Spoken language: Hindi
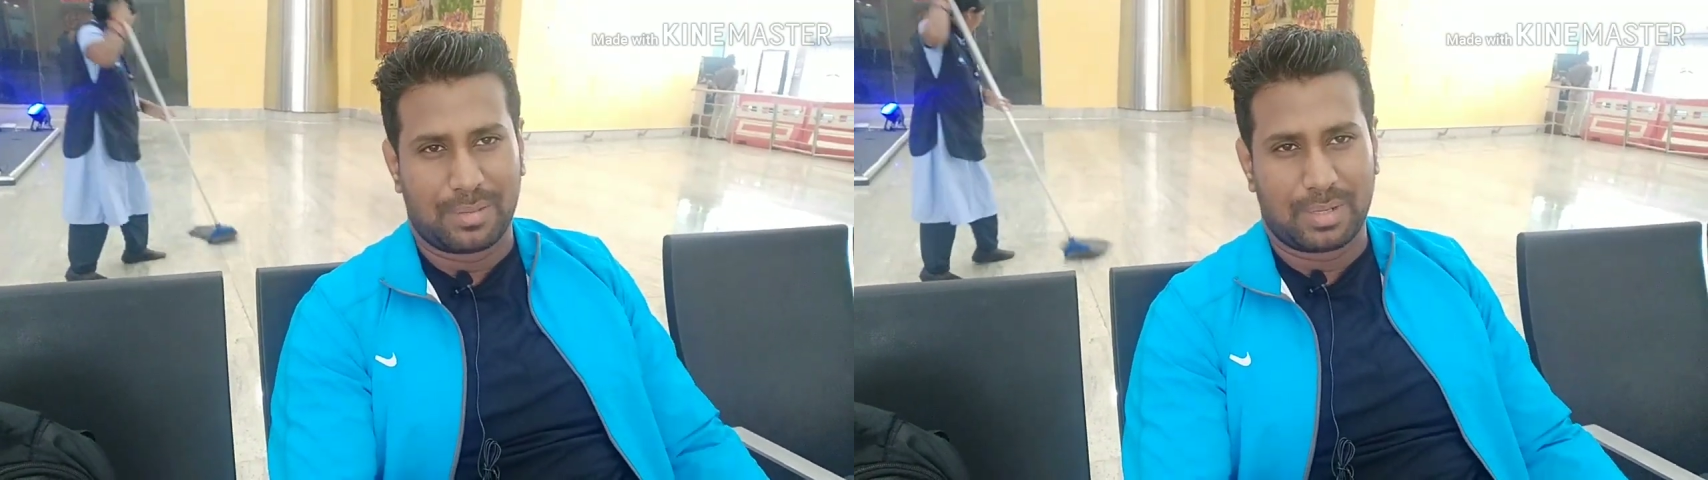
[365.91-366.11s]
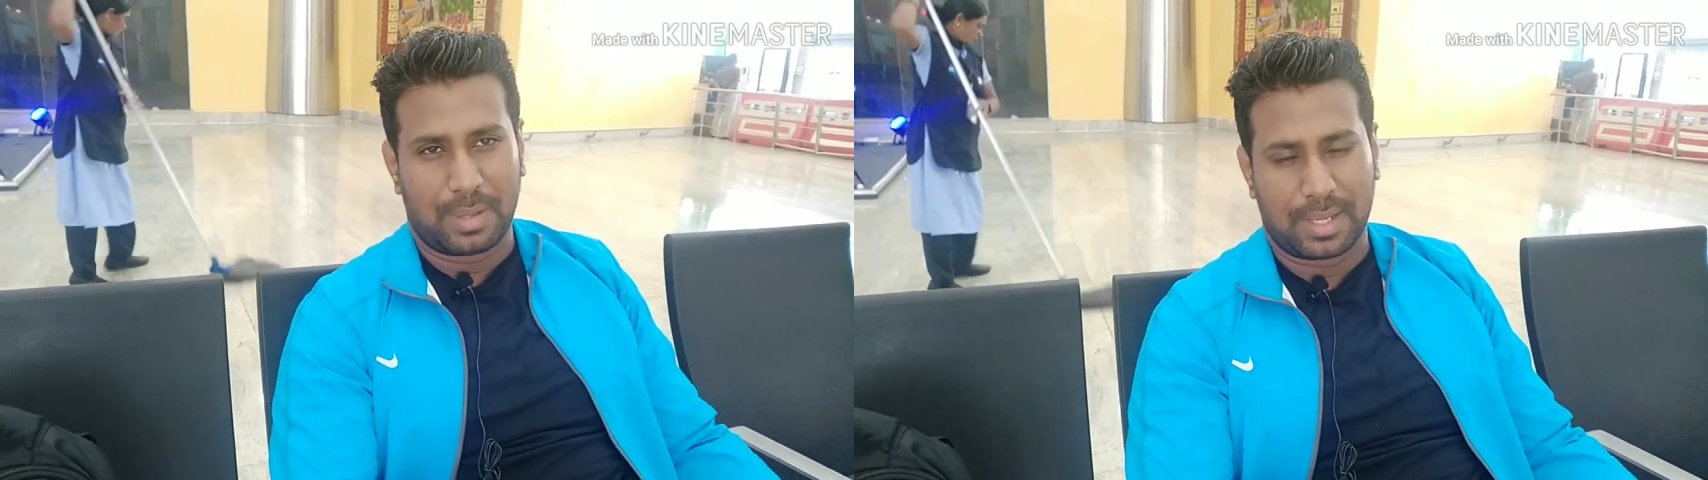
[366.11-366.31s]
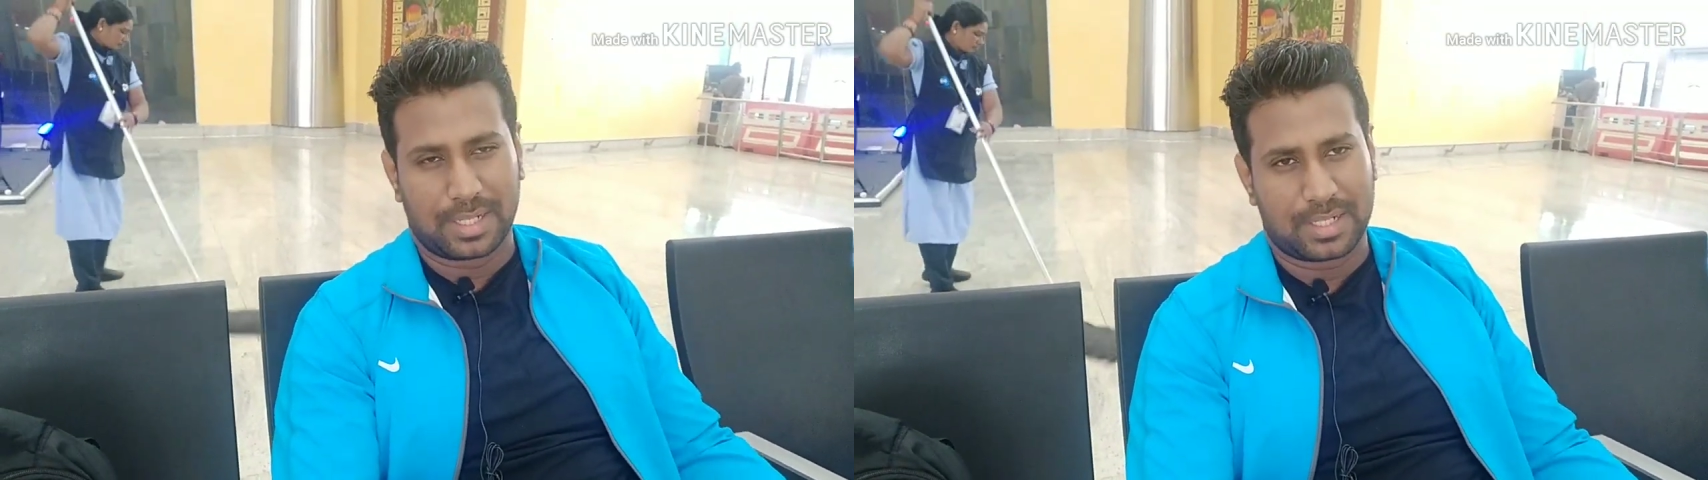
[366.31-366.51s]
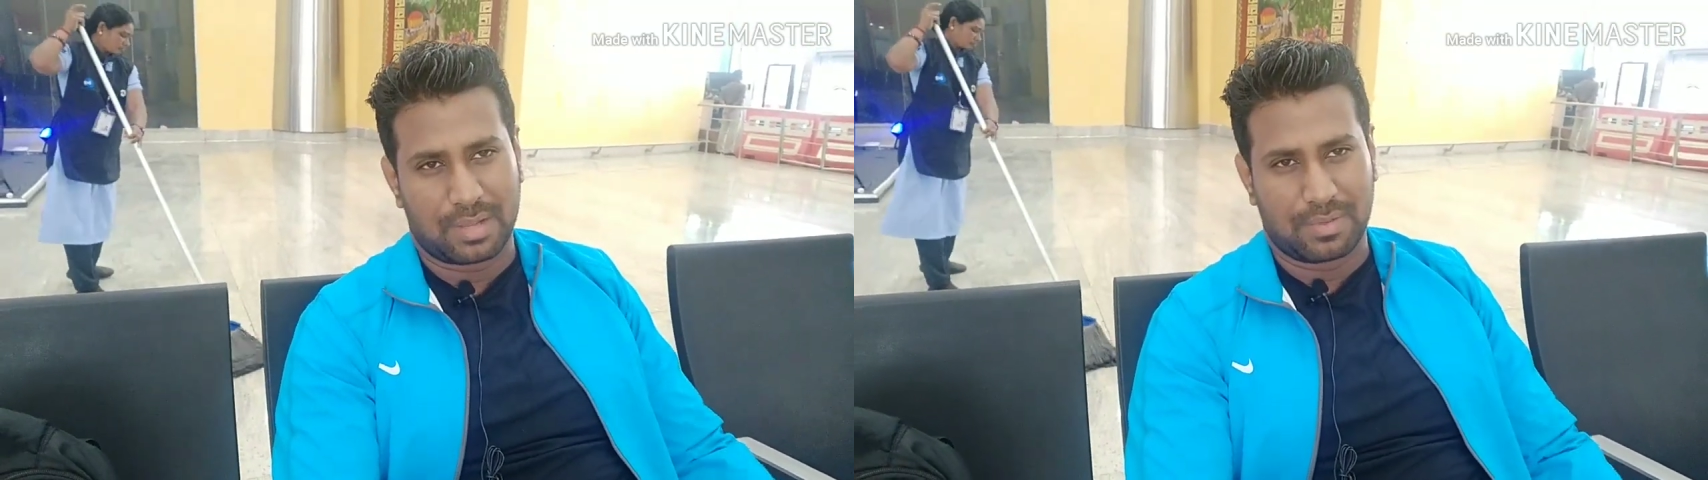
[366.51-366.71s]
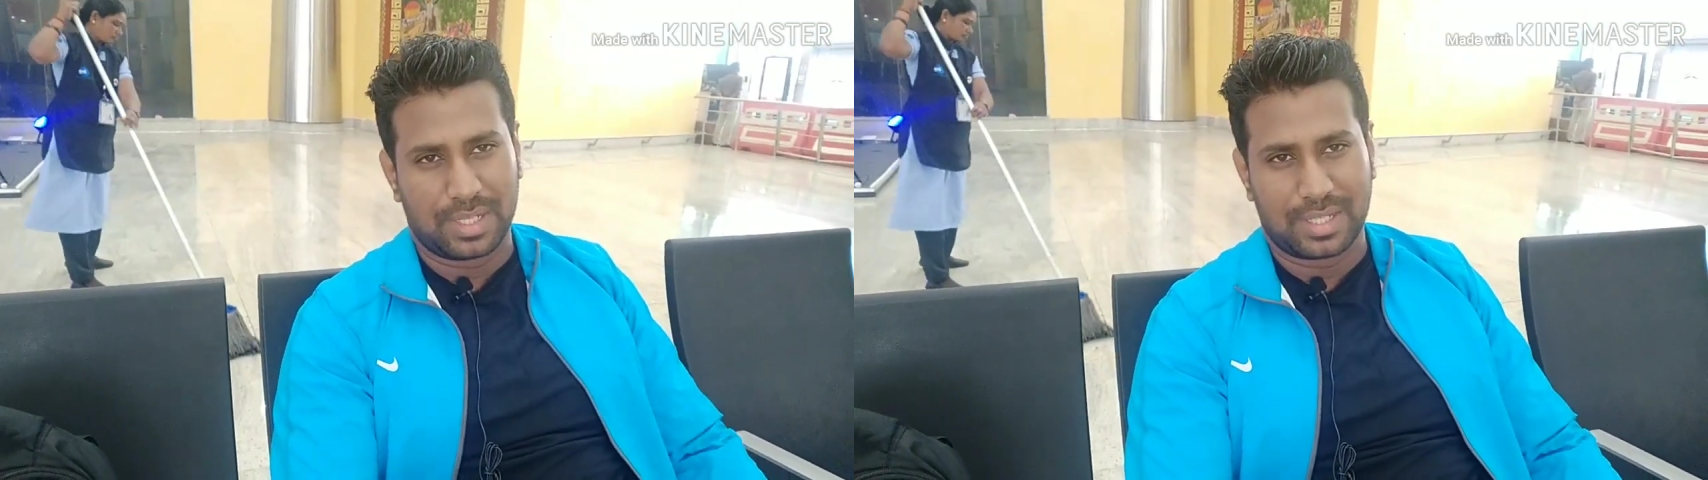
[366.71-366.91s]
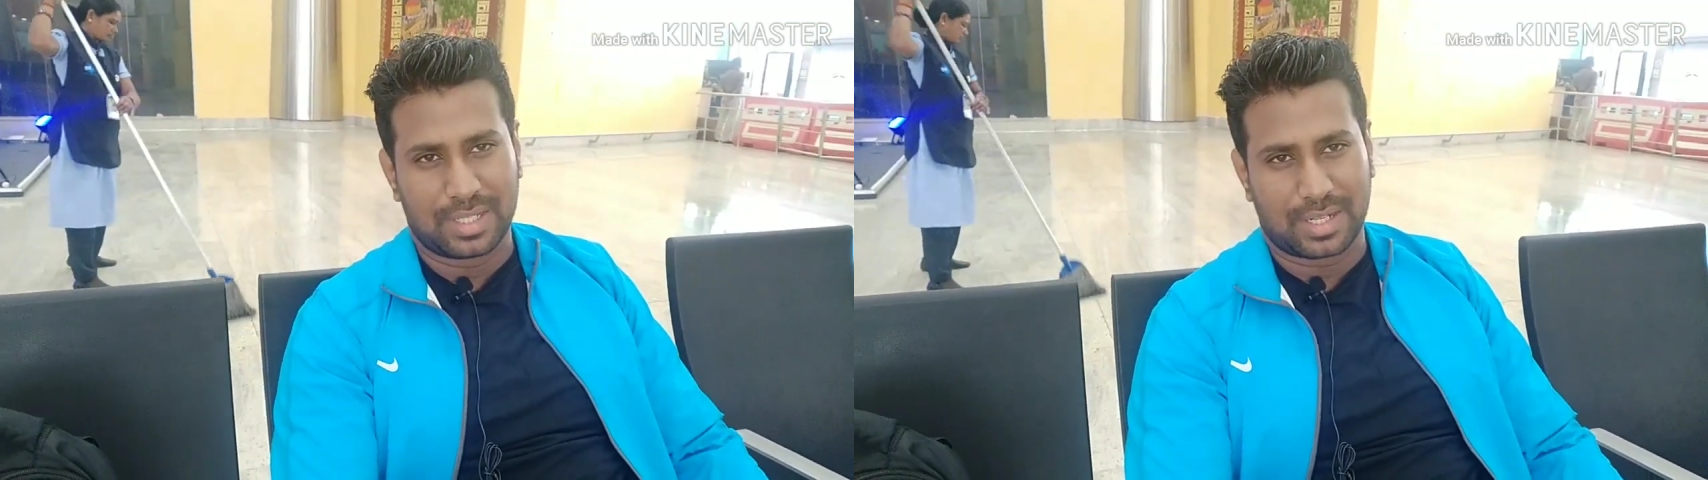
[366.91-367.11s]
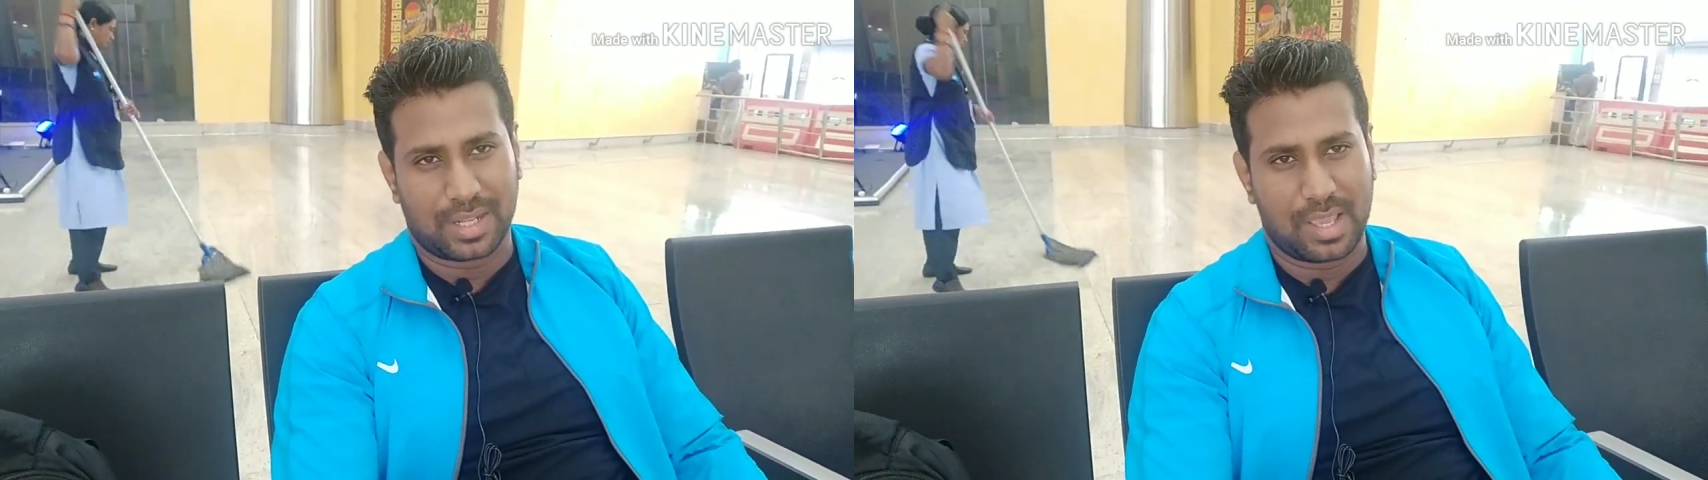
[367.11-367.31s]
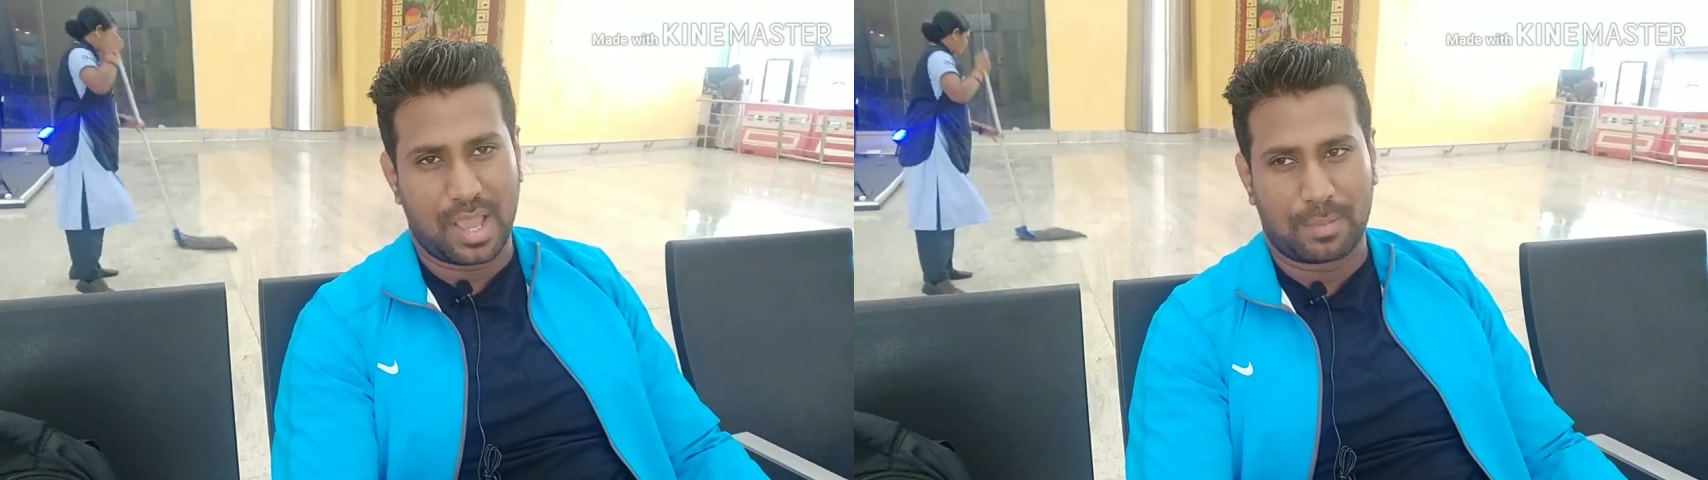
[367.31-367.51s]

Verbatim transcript: मतलब आगे ट्रैवलिंग कर रहे हैं